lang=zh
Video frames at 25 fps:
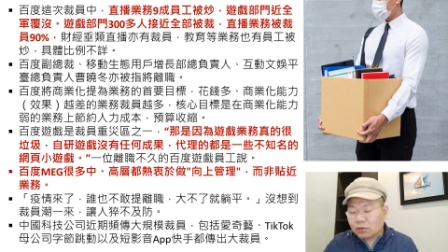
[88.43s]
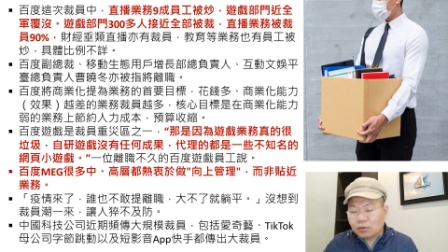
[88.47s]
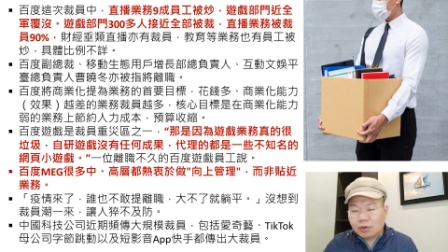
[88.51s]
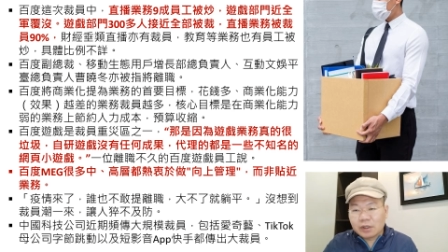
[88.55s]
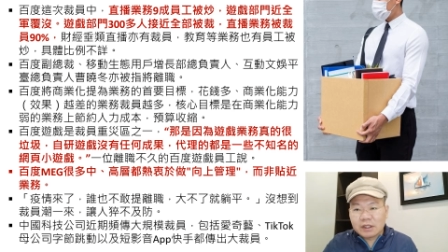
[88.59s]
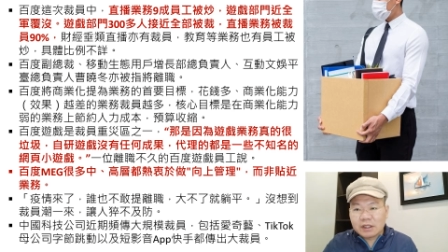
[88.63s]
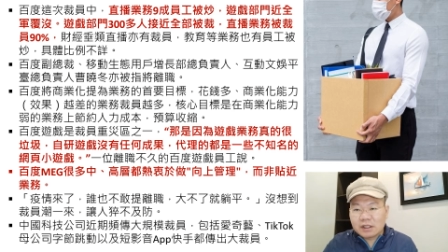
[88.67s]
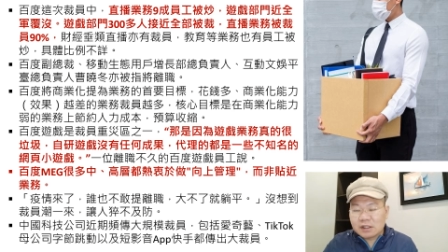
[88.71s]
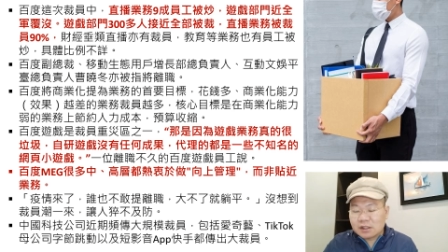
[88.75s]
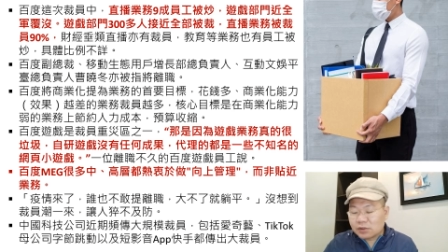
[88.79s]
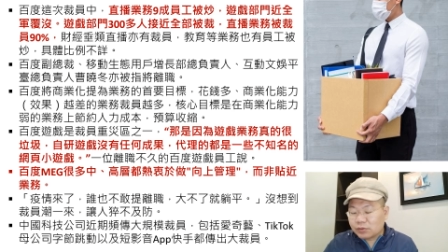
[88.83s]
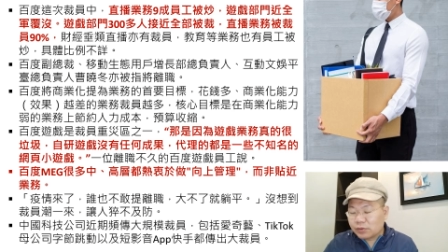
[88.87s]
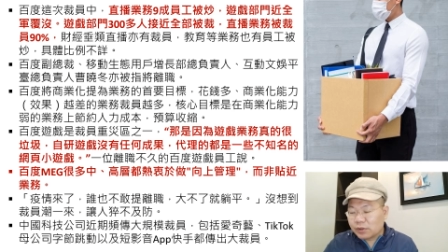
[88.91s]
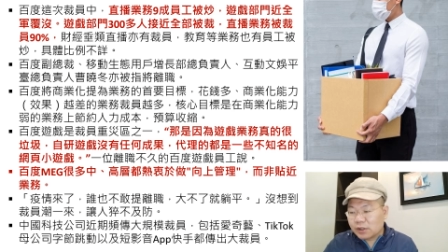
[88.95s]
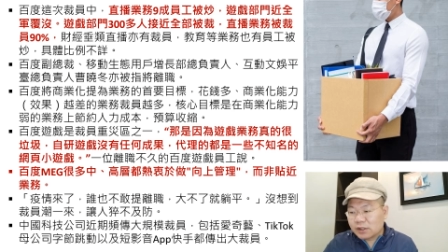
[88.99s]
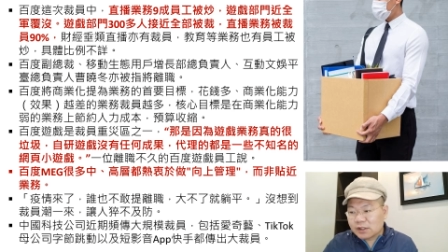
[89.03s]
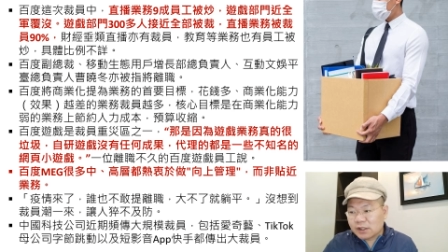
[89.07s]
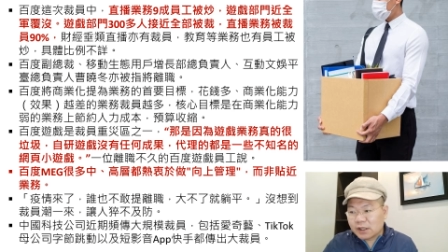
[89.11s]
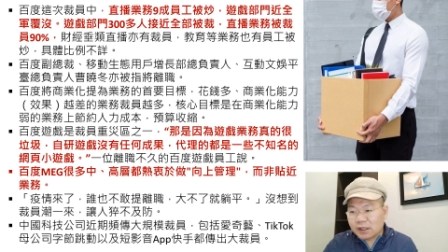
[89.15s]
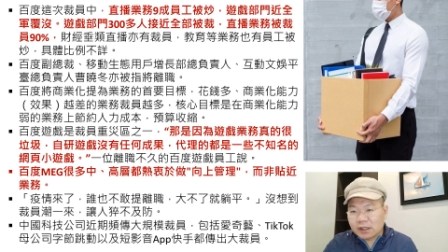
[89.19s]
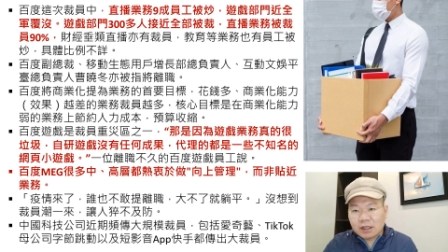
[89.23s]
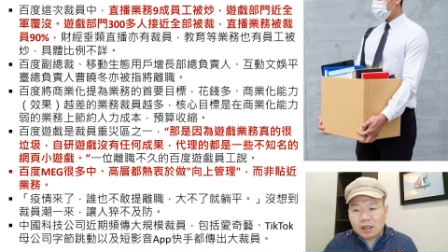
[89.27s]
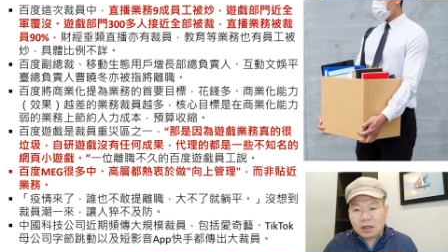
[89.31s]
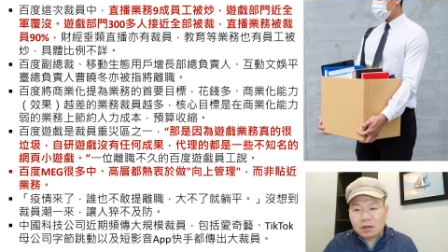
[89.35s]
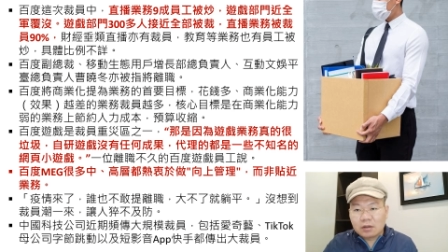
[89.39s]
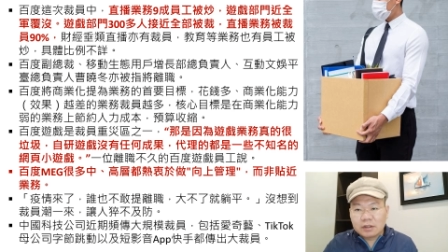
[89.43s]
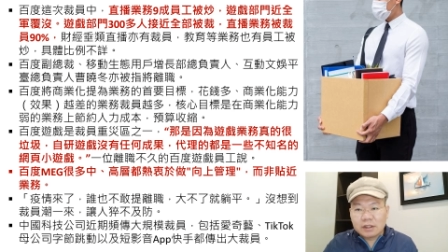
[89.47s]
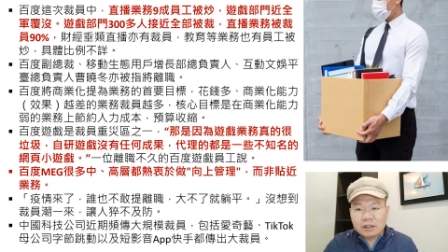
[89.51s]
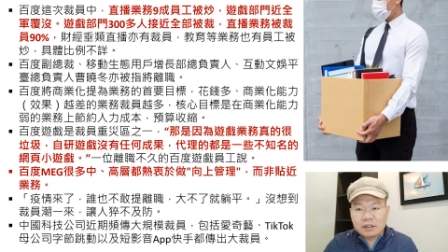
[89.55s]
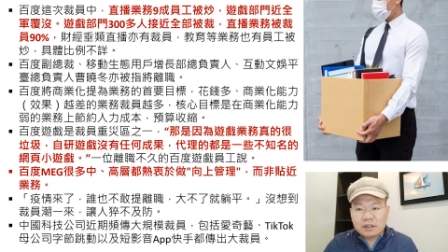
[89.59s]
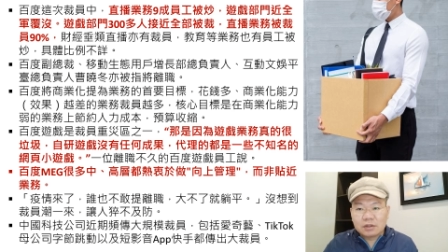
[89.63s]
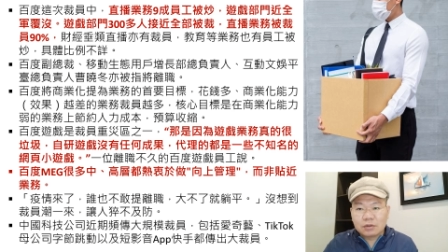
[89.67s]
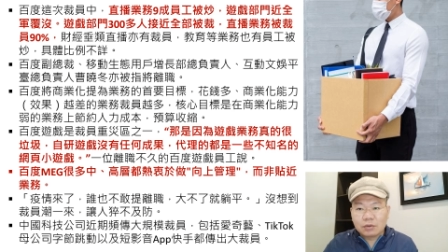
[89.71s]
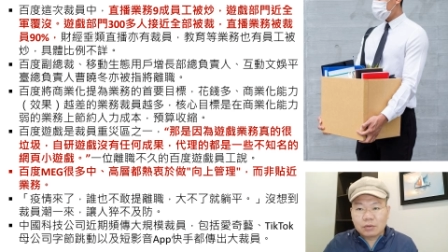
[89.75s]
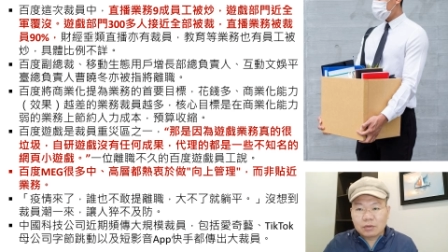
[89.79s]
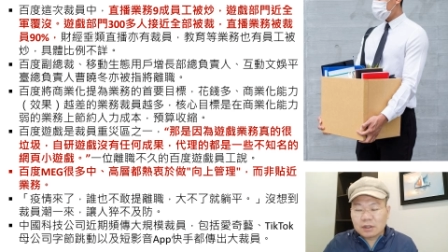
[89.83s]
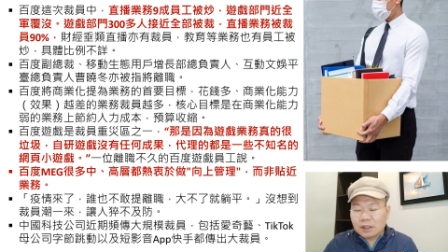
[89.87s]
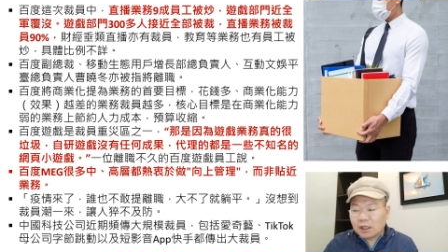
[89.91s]
管你职位再高，年
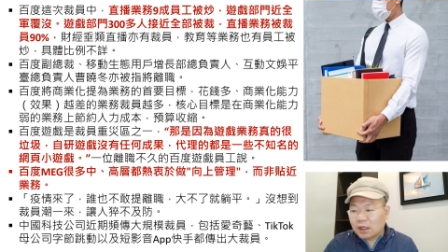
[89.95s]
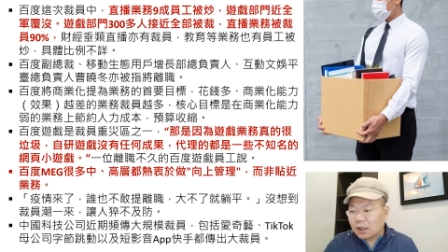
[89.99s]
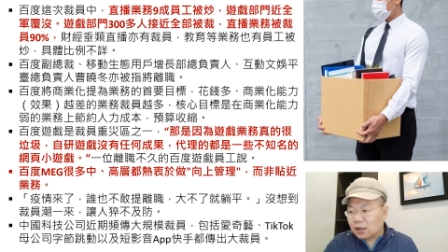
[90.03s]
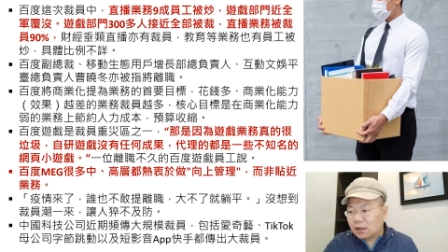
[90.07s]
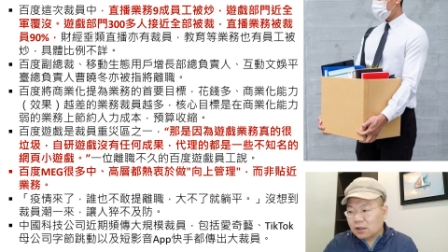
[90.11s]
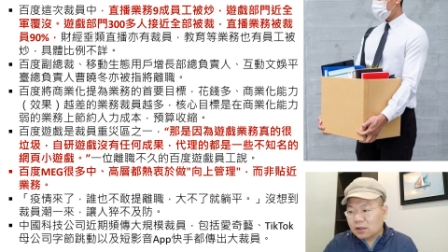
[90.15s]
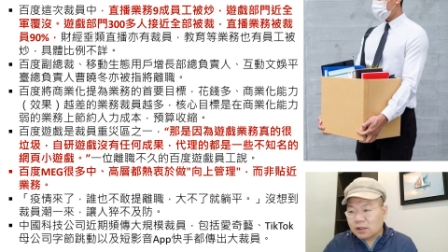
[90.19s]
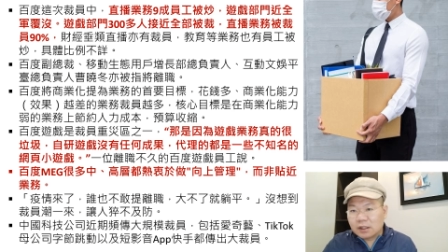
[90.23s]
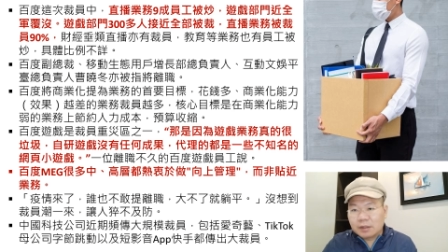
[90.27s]
纪多大，